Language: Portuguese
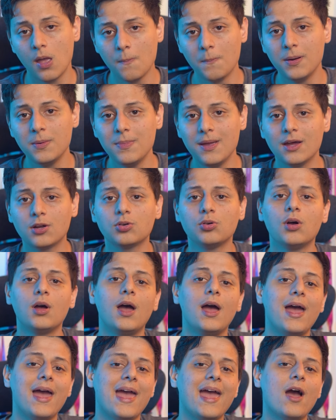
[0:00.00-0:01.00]
Primeiro
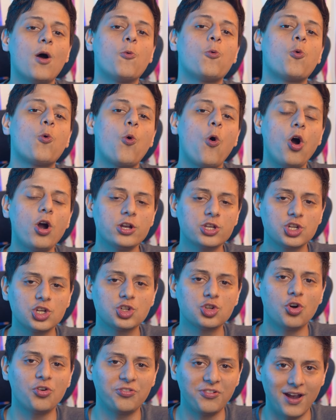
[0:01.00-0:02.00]
é o corte
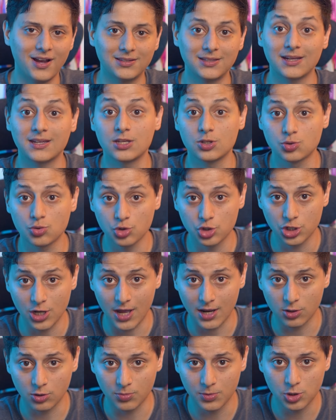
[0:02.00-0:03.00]
de oferta que isso
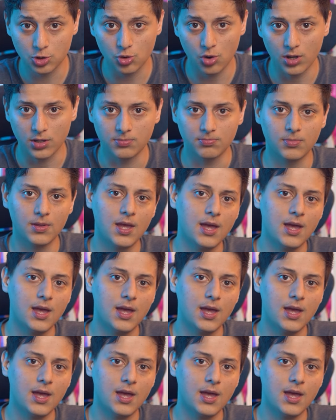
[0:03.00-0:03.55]
gera no Bitcoin.